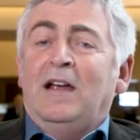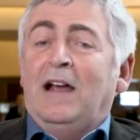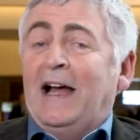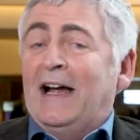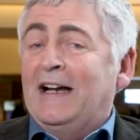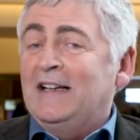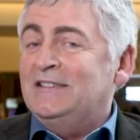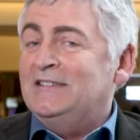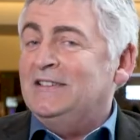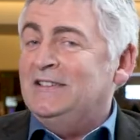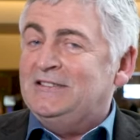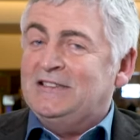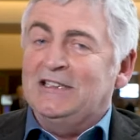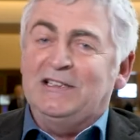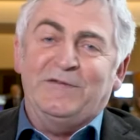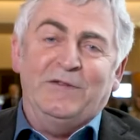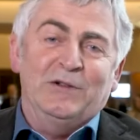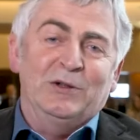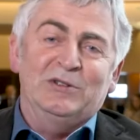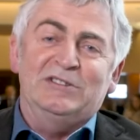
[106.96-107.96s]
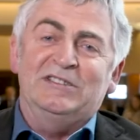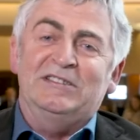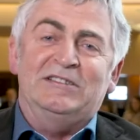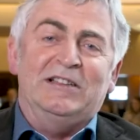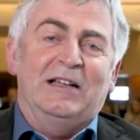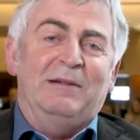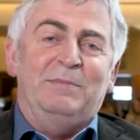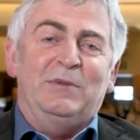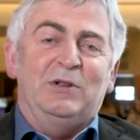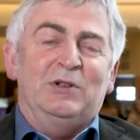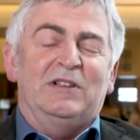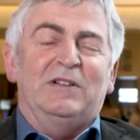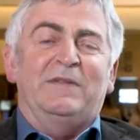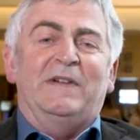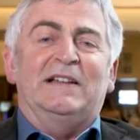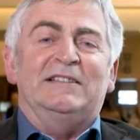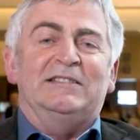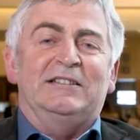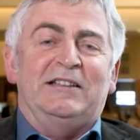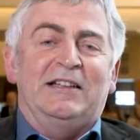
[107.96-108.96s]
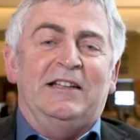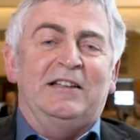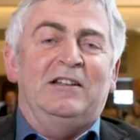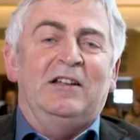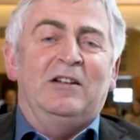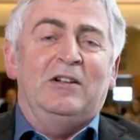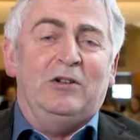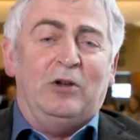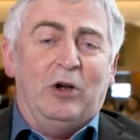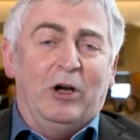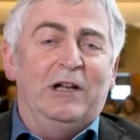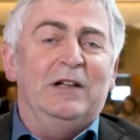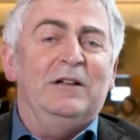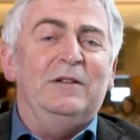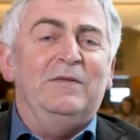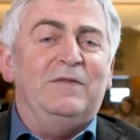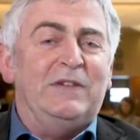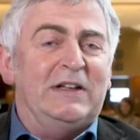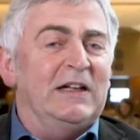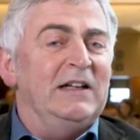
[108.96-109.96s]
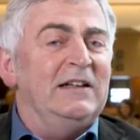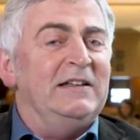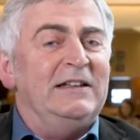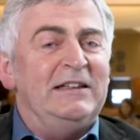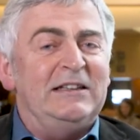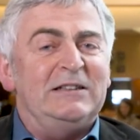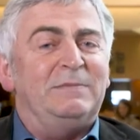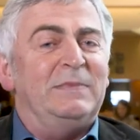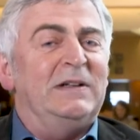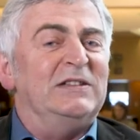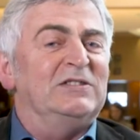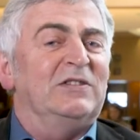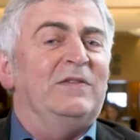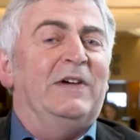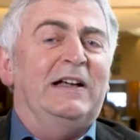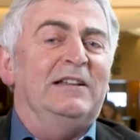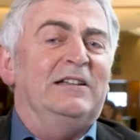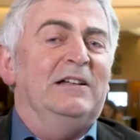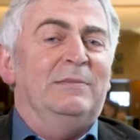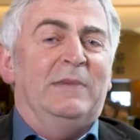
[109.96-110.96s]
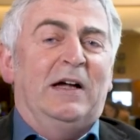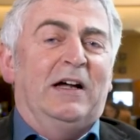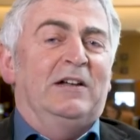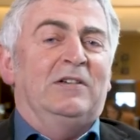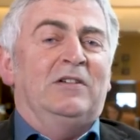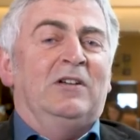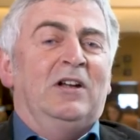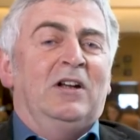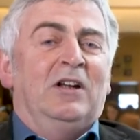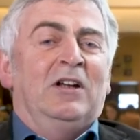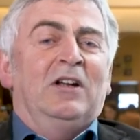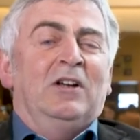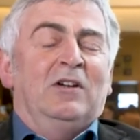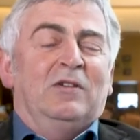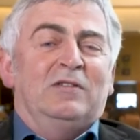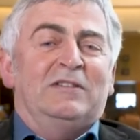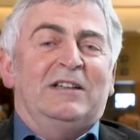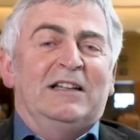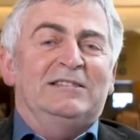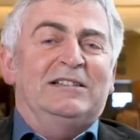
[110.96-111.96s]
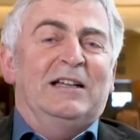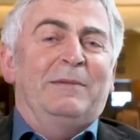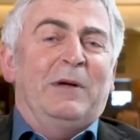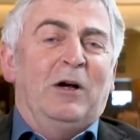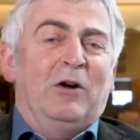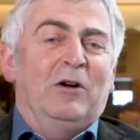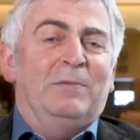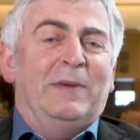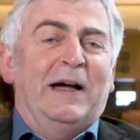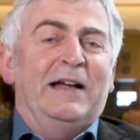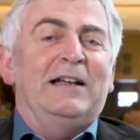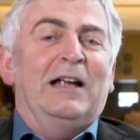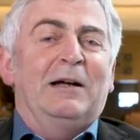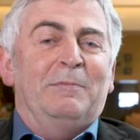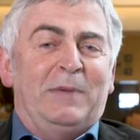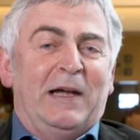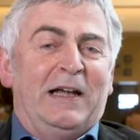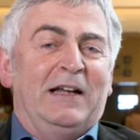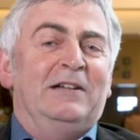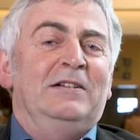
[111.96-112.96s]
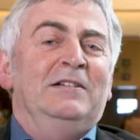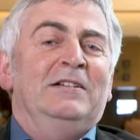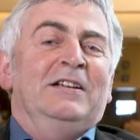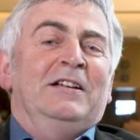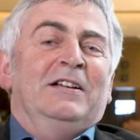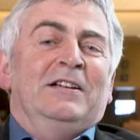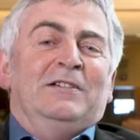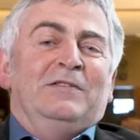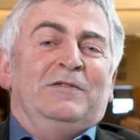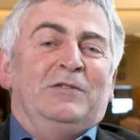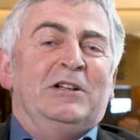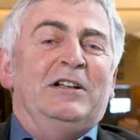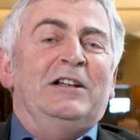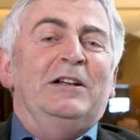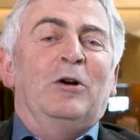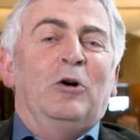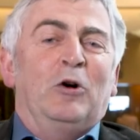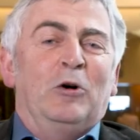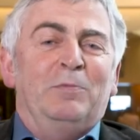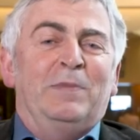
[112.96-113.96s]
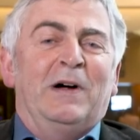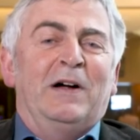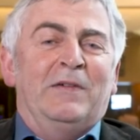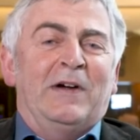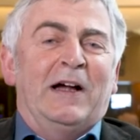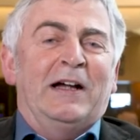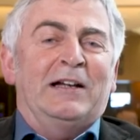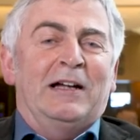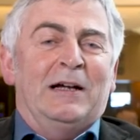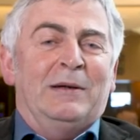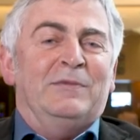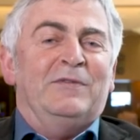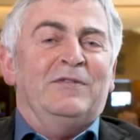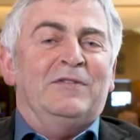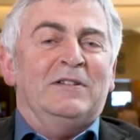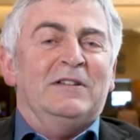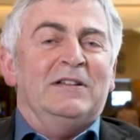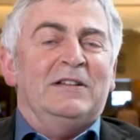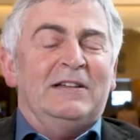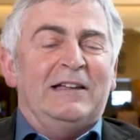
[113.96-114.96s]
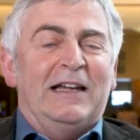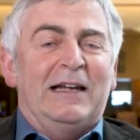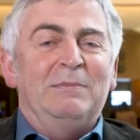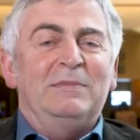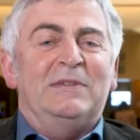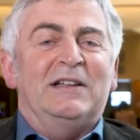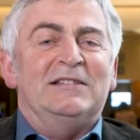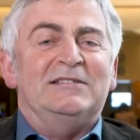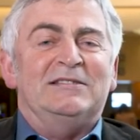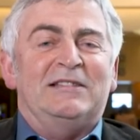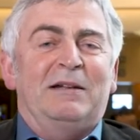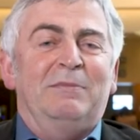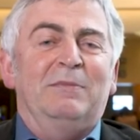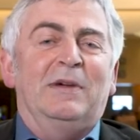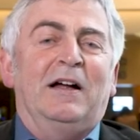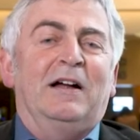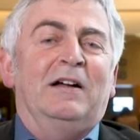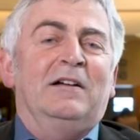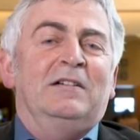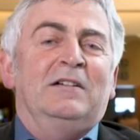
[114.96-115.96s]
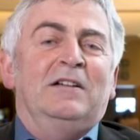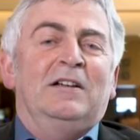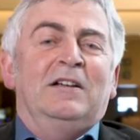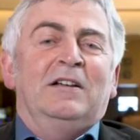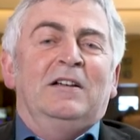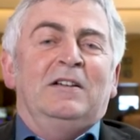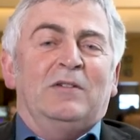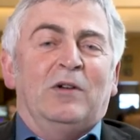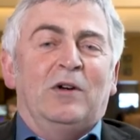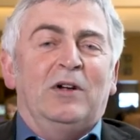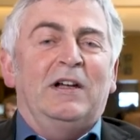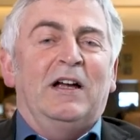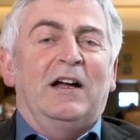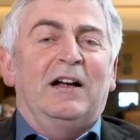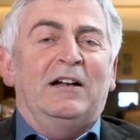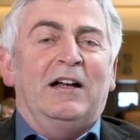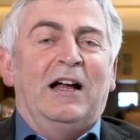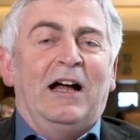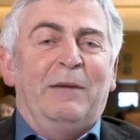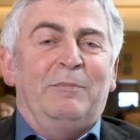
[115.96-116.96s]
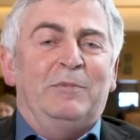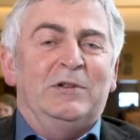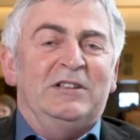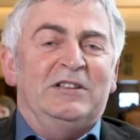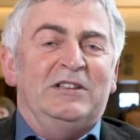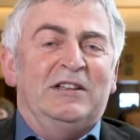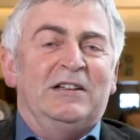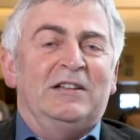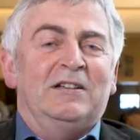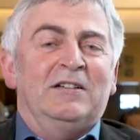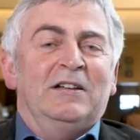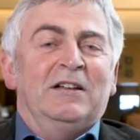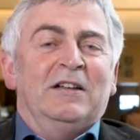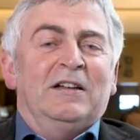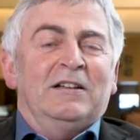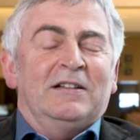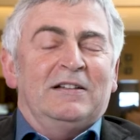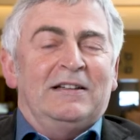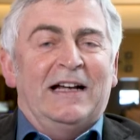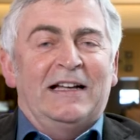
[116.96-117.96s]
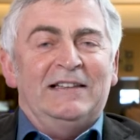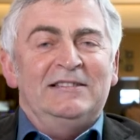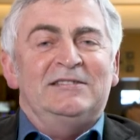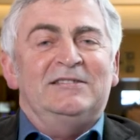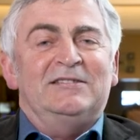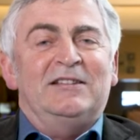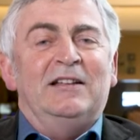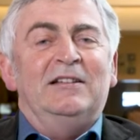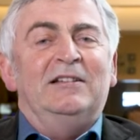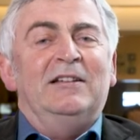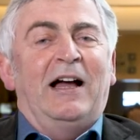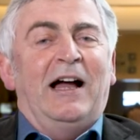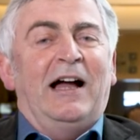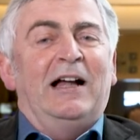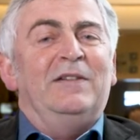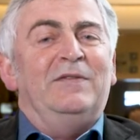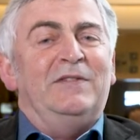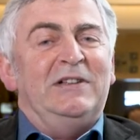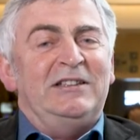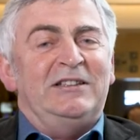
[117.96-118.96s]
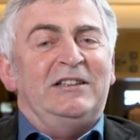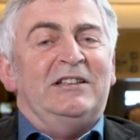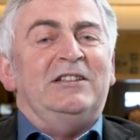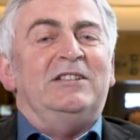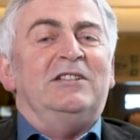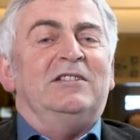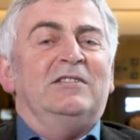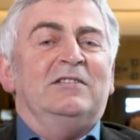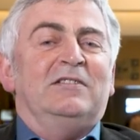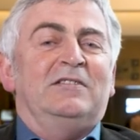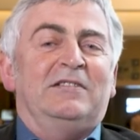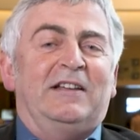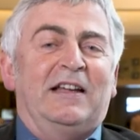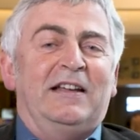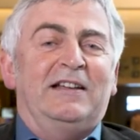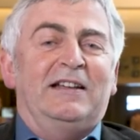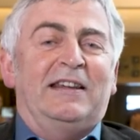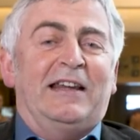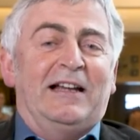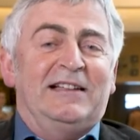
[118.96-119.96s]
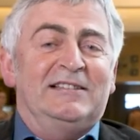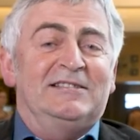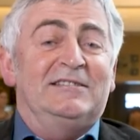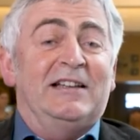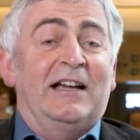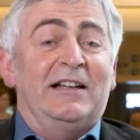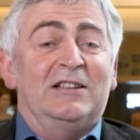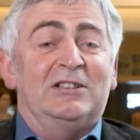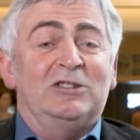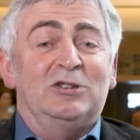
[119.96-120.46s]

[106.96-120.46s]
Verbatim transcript: angesichts des Verlustes an Biodiversität können wir nicht mehr so weitermachen. Und deshalb auch mein Appell, für den Europawahlkampf. Nehmt das Thema neue Agrarpolitik ganz zentral wichtig, denn das ist eine